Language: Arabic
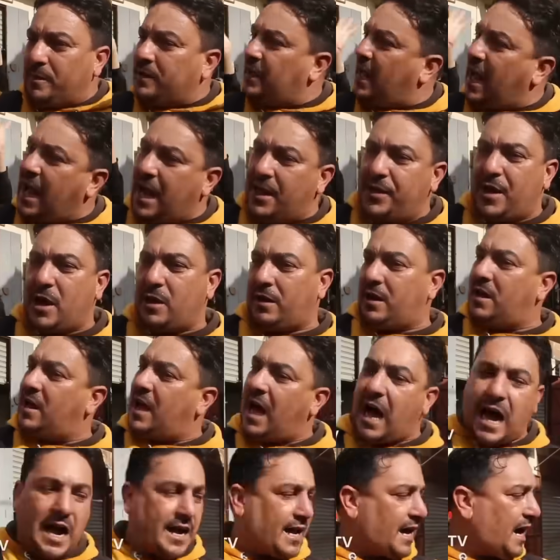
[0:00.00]
هذا
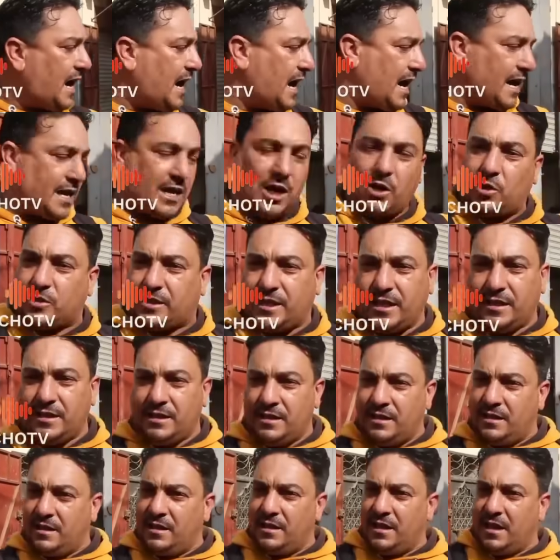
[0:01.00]
هاكا هاكا اختي
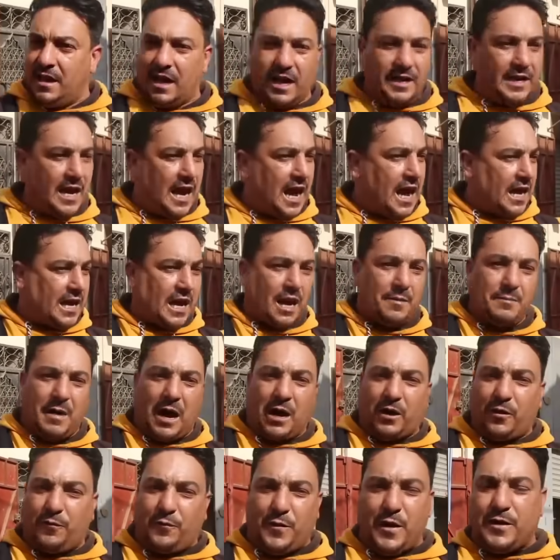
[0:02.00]
انا هاكا
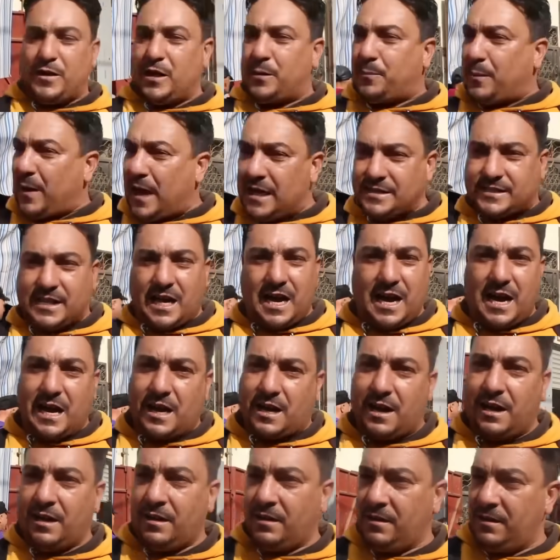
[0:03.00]
معروف في هذه البلاصه
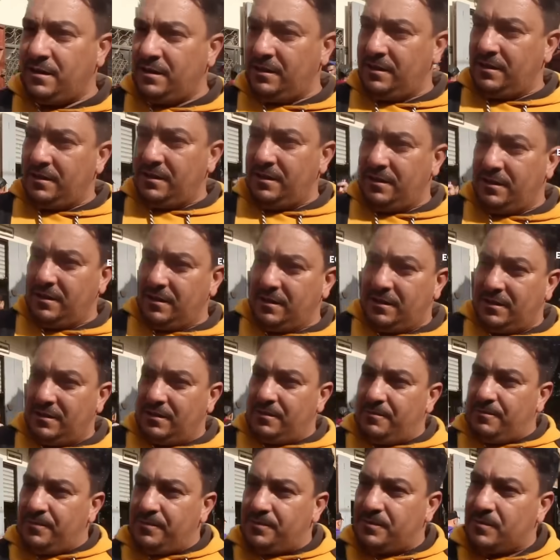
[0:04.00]
هاكا.
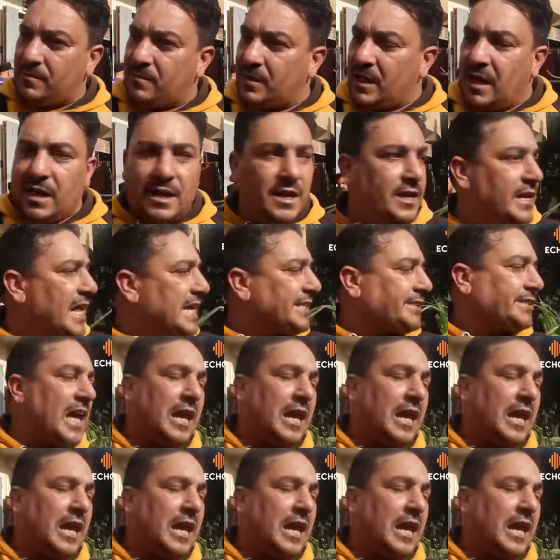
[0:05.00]
الناس الناس